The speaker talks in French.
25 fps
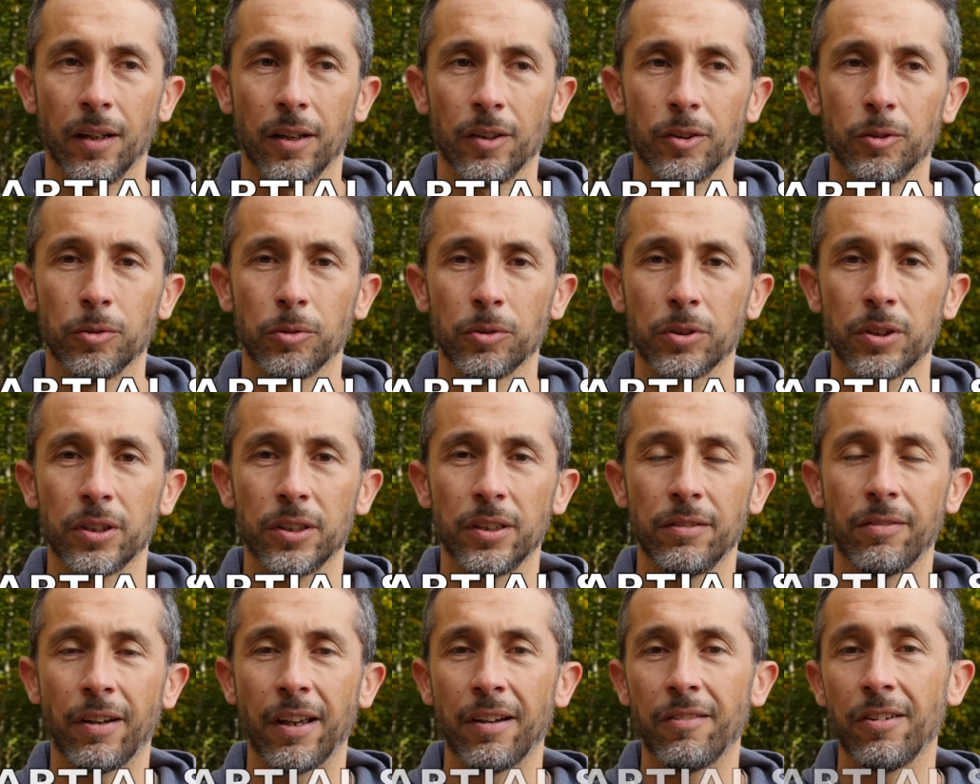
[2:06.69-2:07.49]

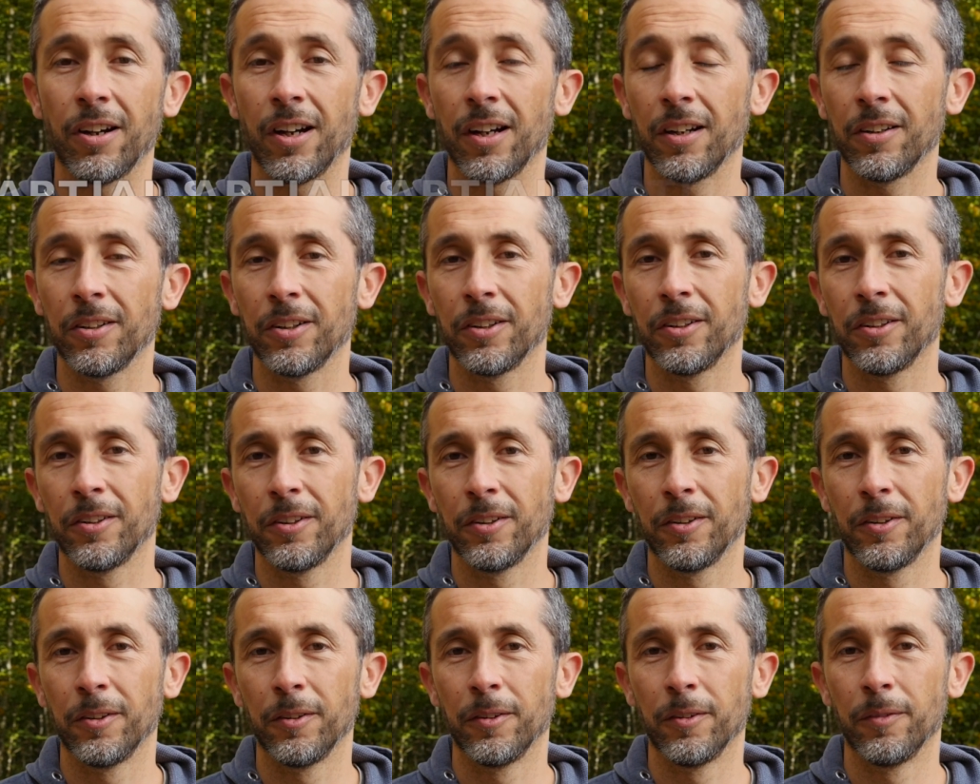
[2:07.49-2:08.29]
donc il va y avoir
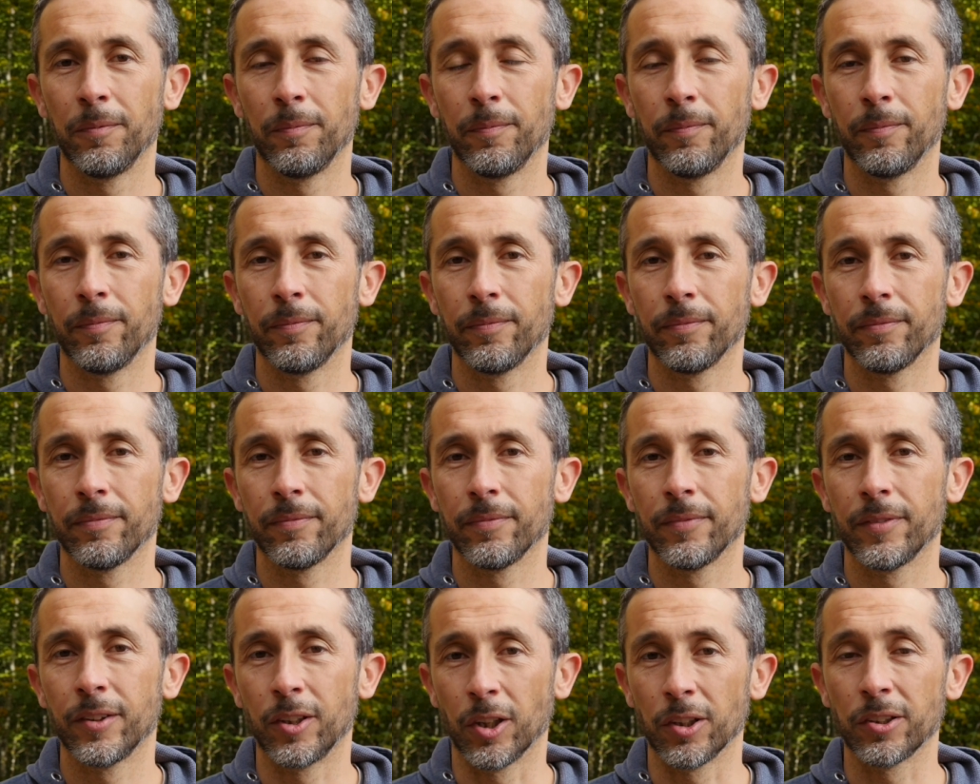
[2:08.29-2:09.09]

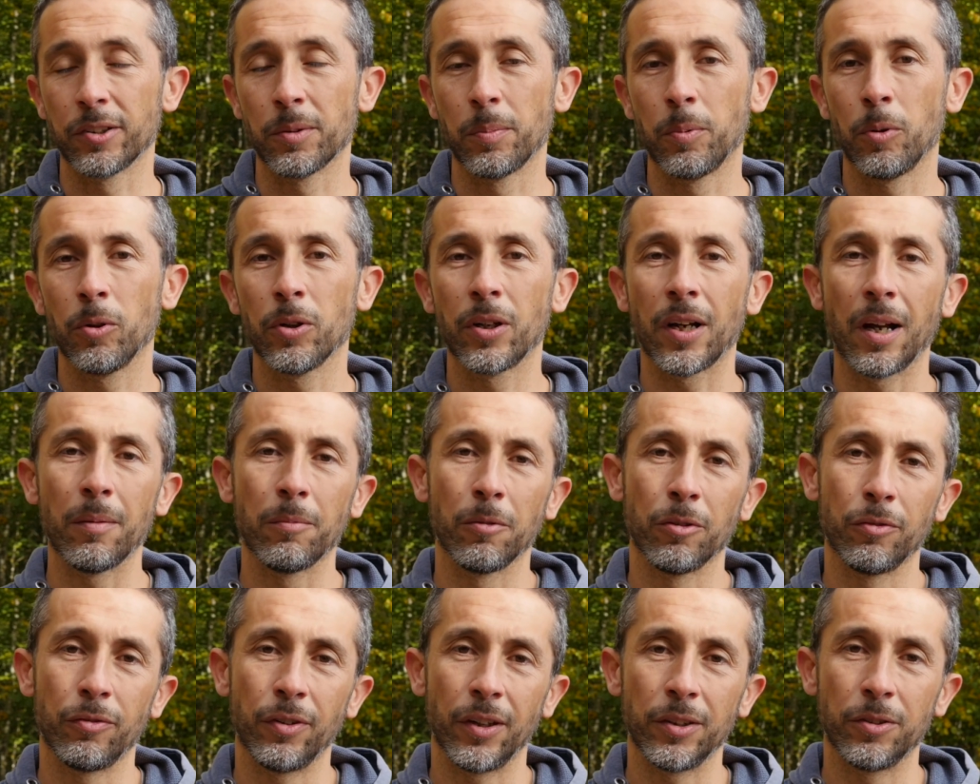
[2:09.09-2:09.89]
dans ce programme
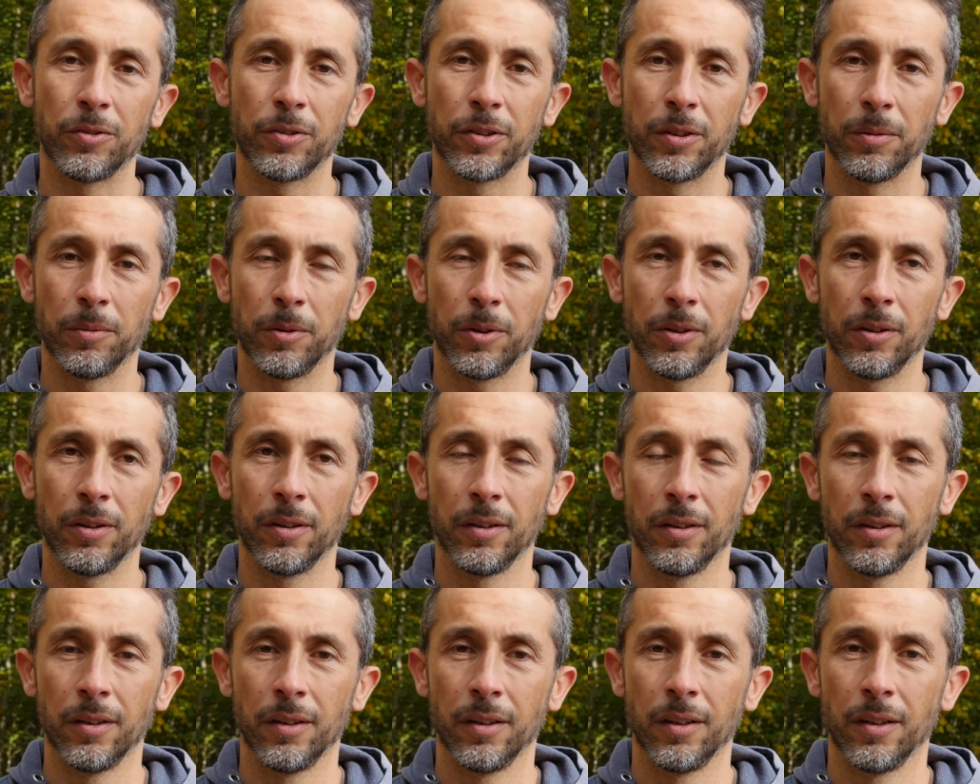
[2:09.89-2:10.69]
en fait justement
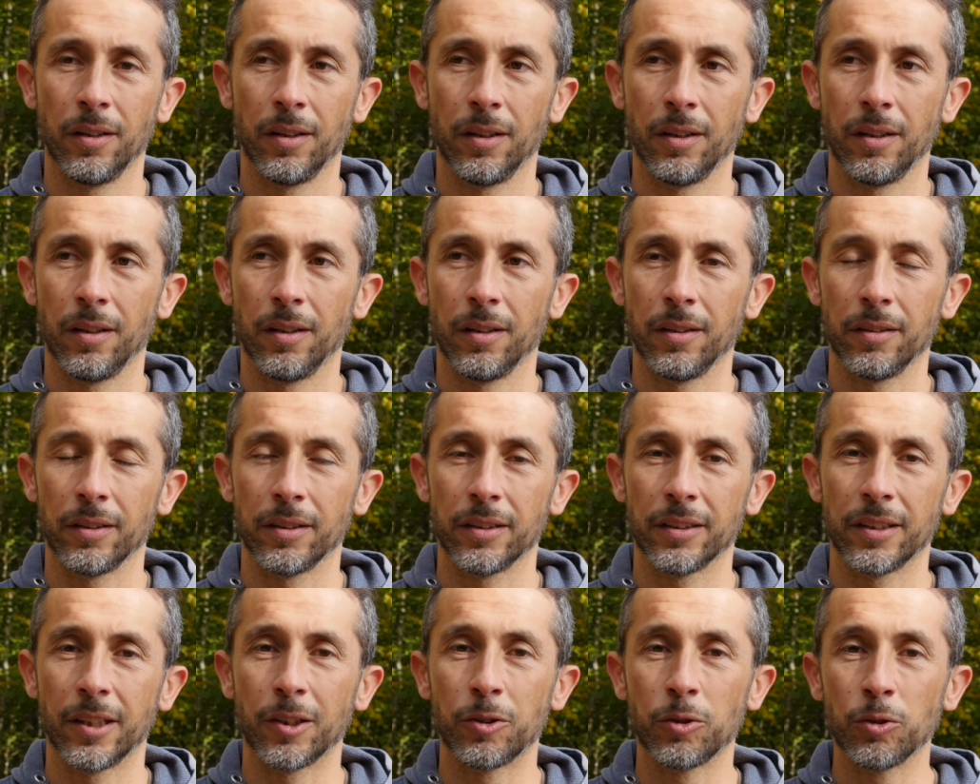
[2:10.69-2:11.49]

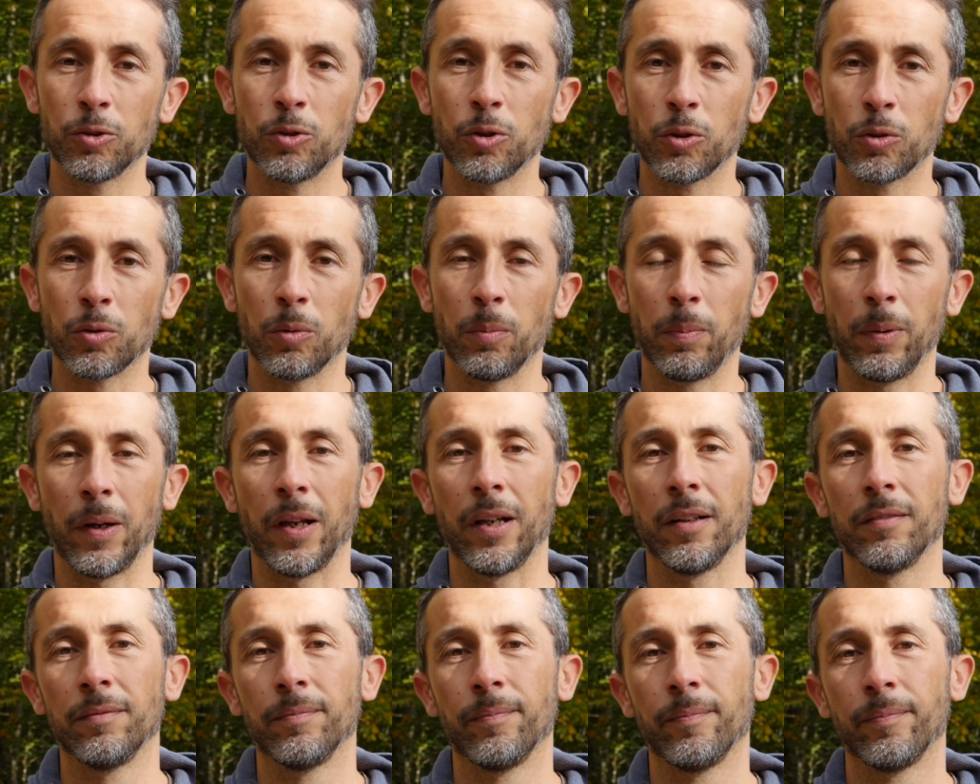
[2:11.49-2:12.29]
quelque chose de
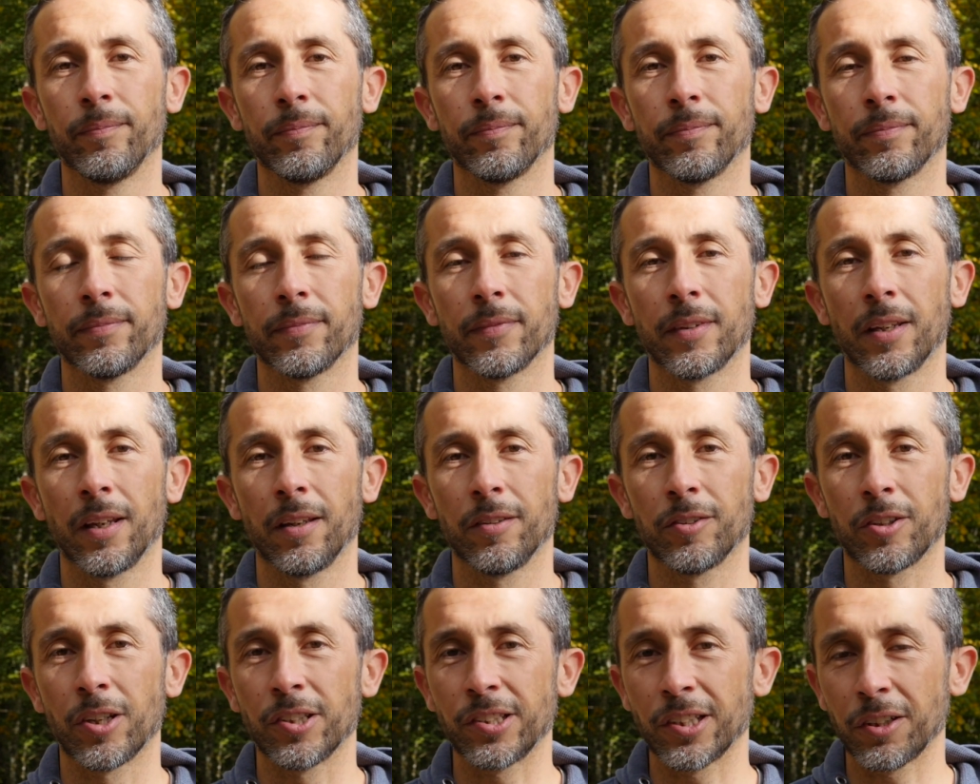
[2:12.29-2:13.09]
complet.
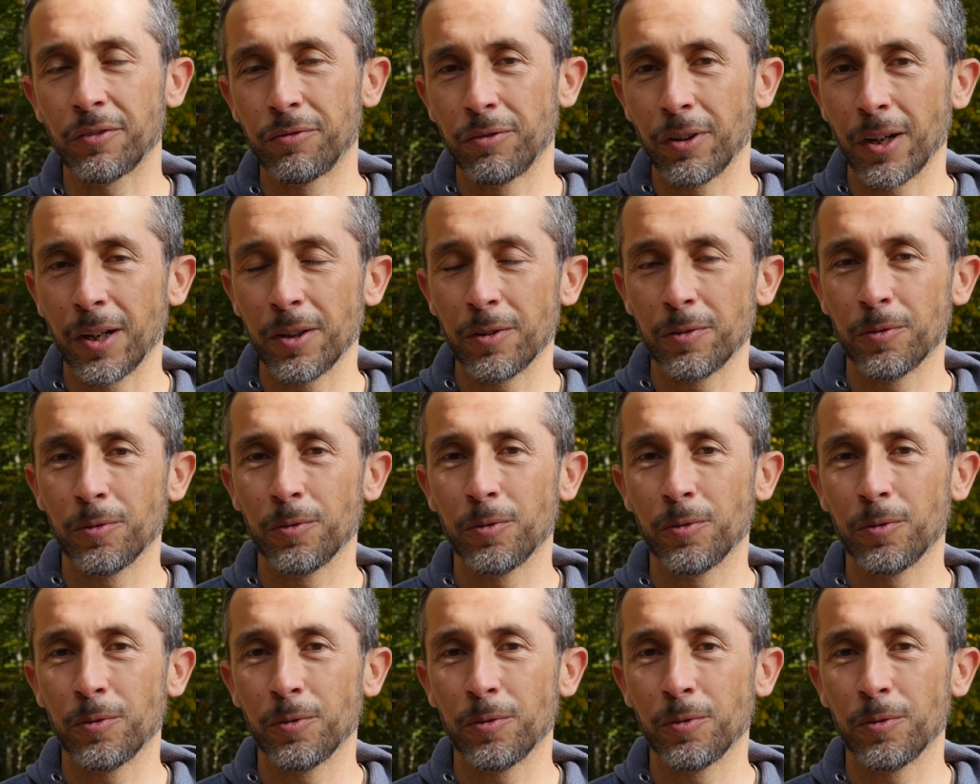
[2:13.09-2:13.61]
Parce qu'à chaque fois,